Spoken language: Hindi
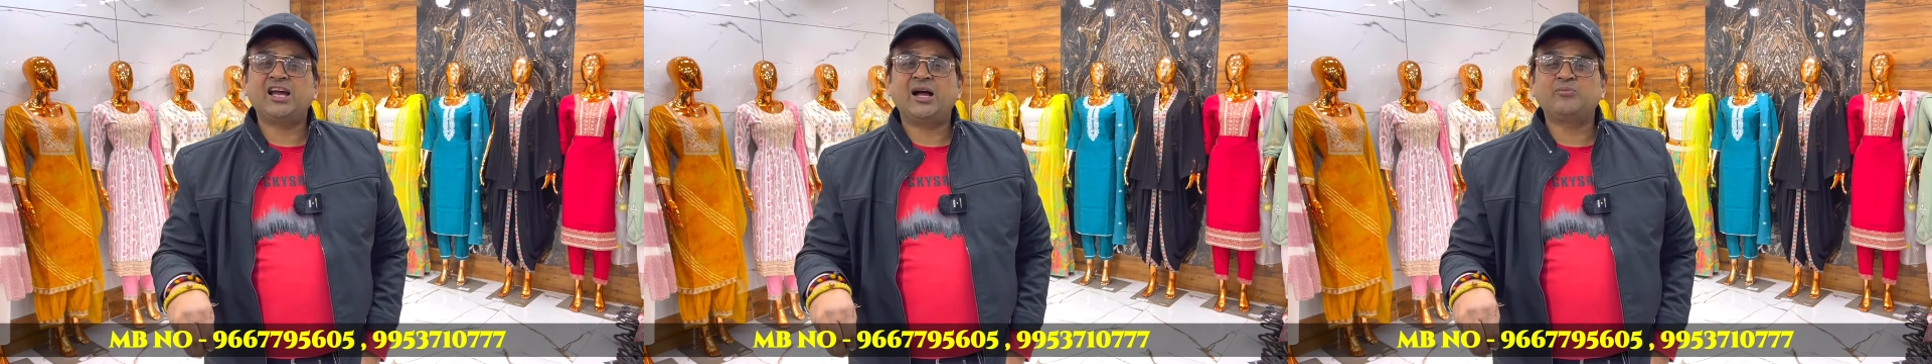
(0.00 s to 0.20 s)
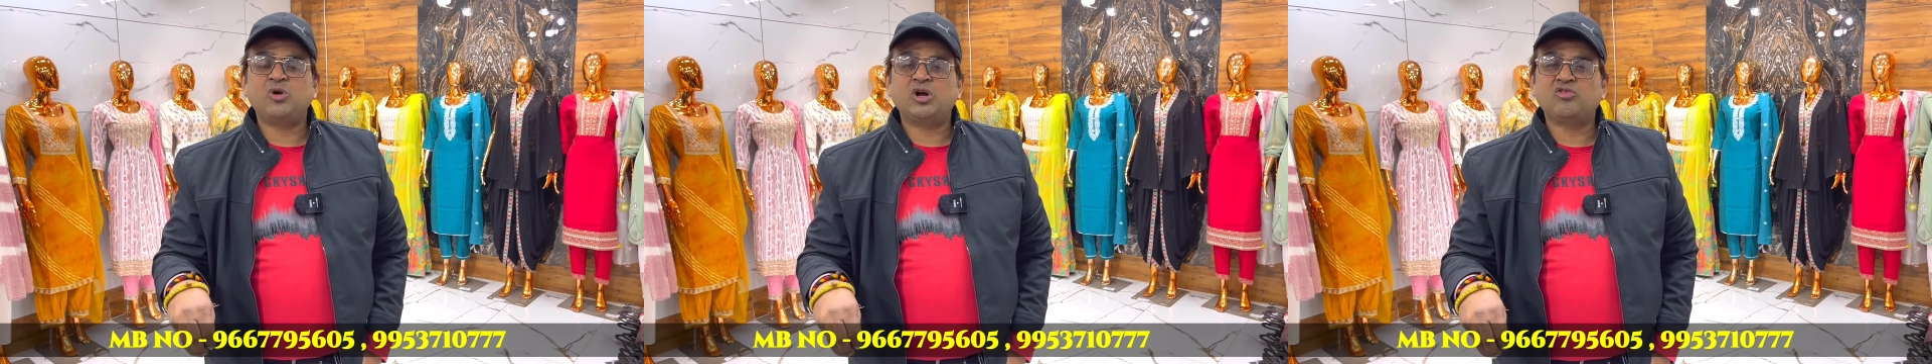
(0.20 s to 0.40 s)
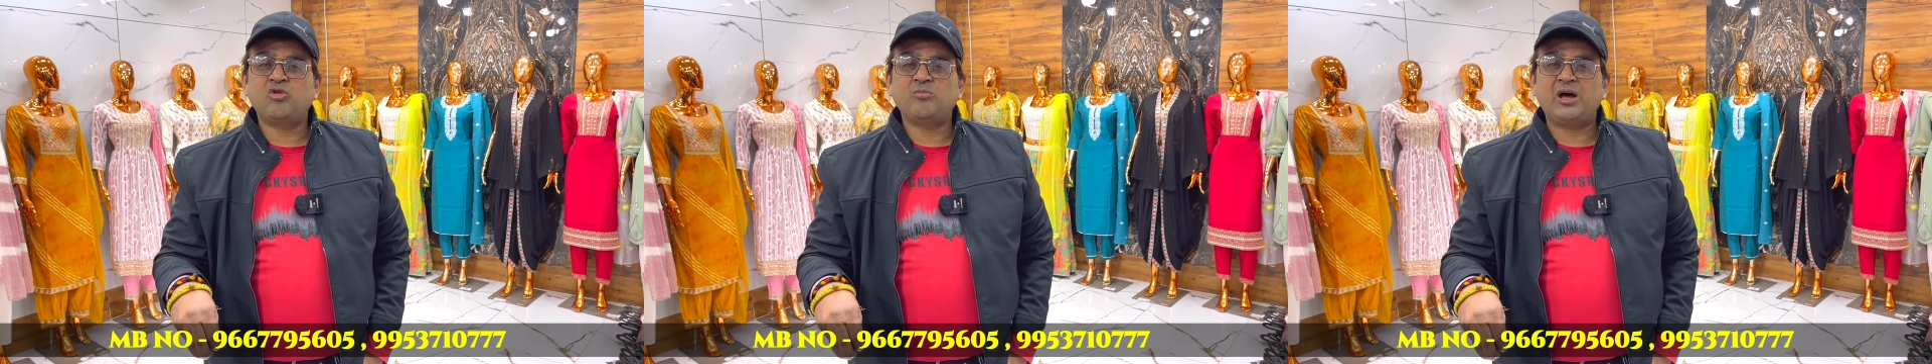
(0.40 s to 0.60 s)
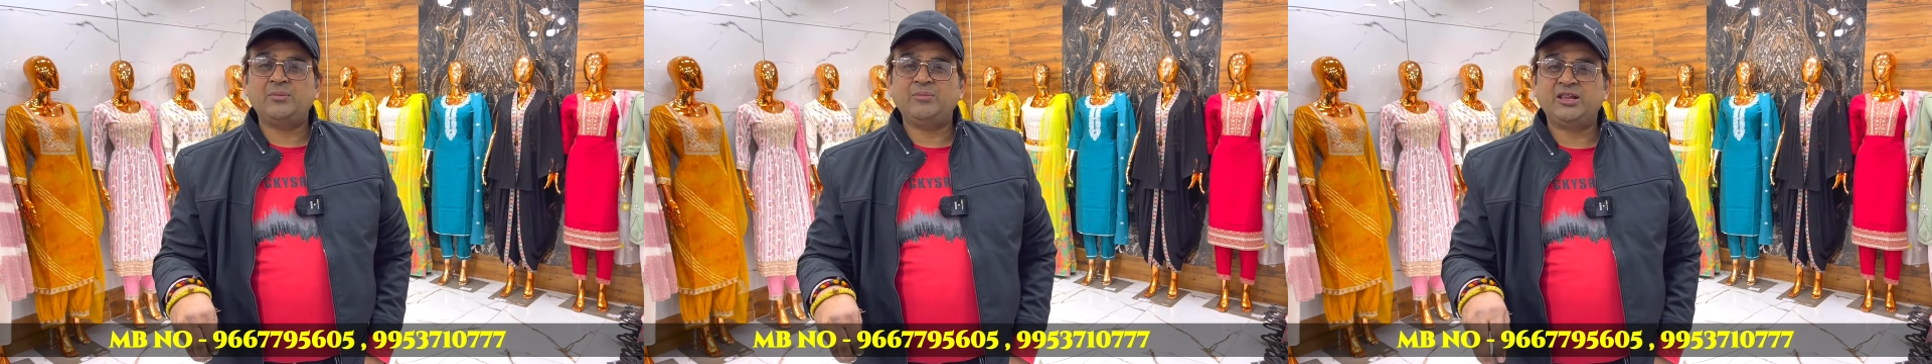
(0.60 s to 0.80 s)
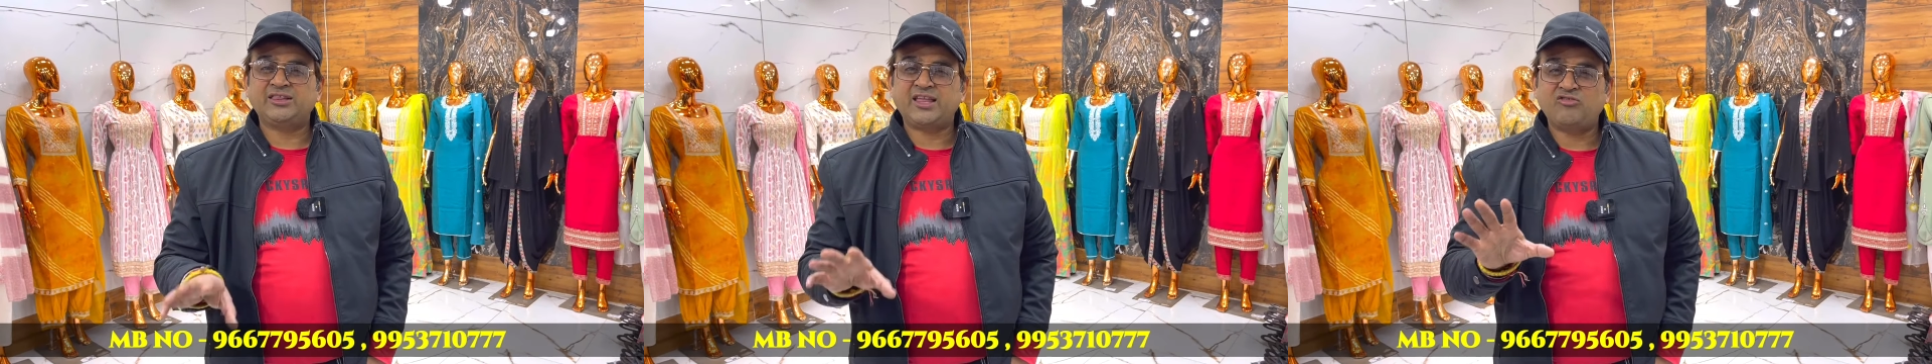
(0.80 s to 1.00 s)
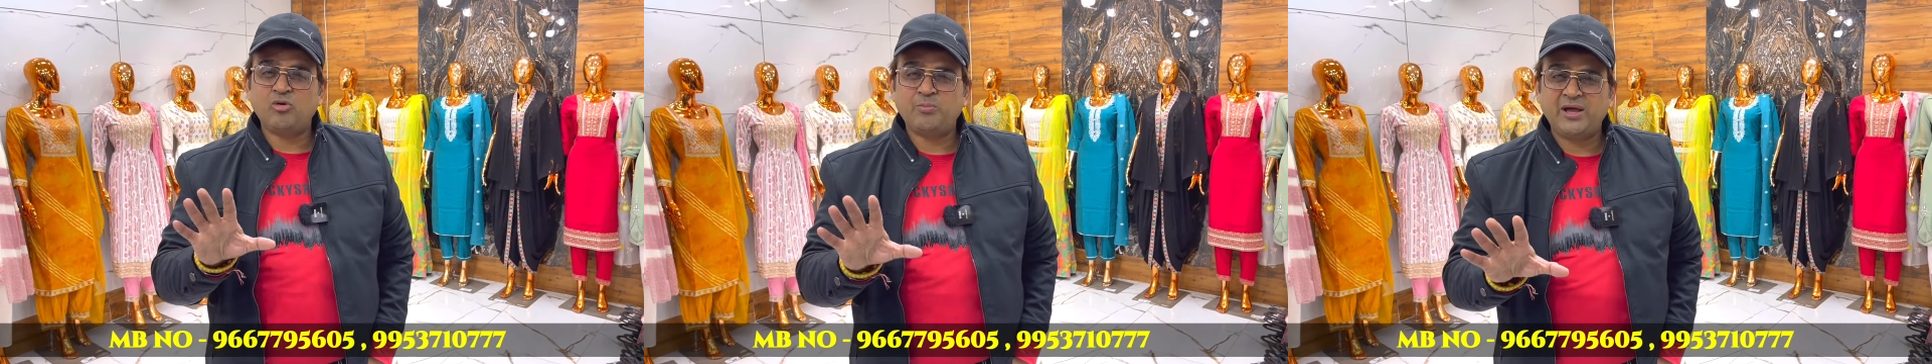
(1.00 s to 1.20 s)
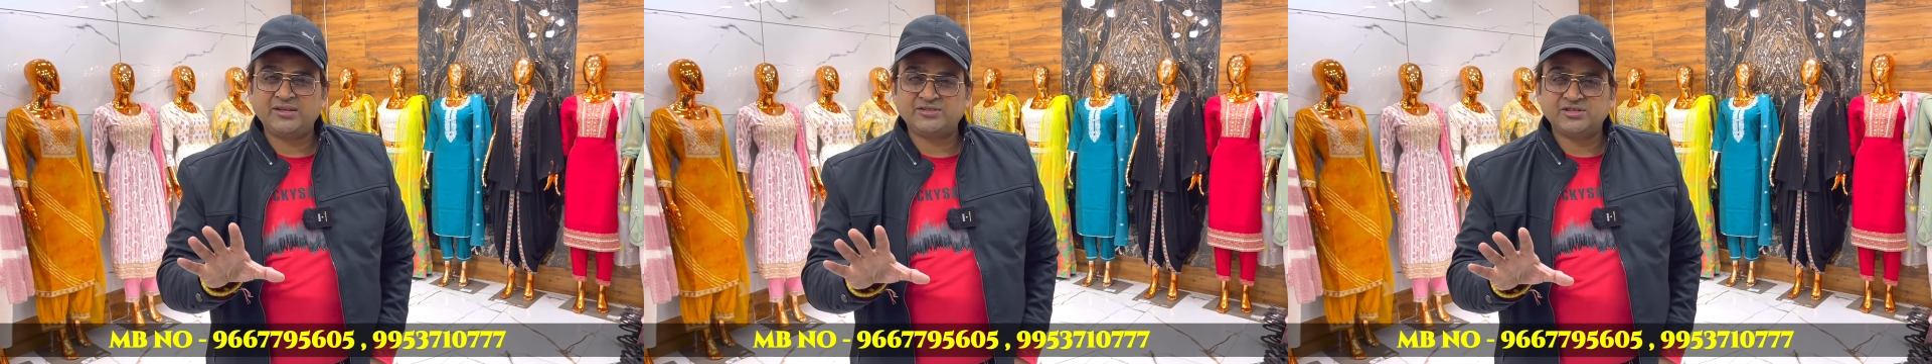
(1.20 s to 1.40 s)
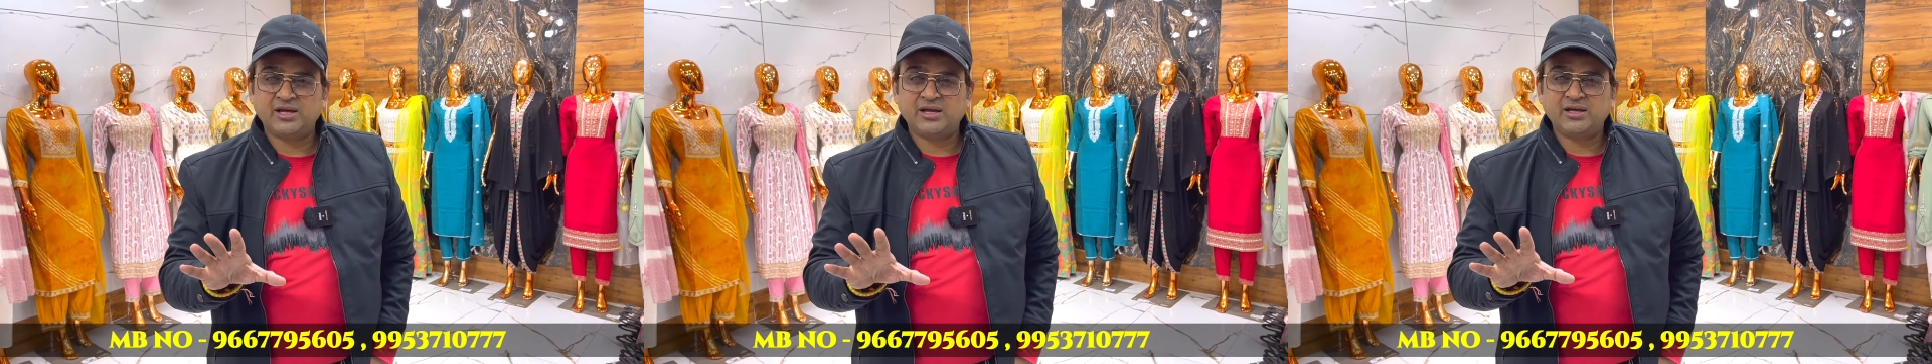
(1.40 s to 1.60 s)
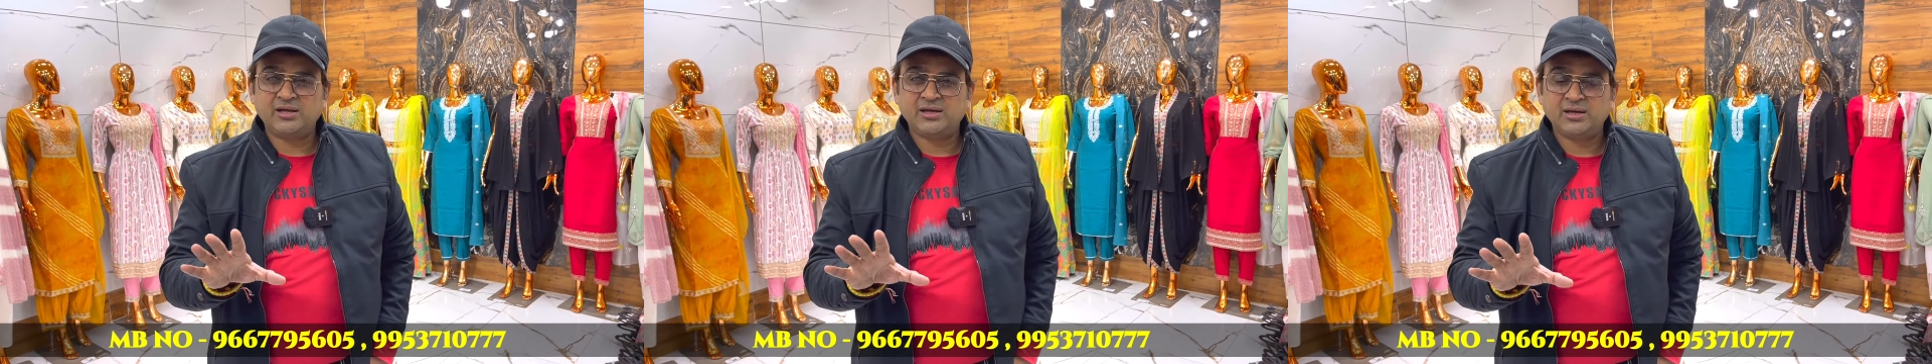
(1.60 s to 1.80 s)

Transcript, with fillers: आपको अगर वो माल मिलता है वो बेस्ट है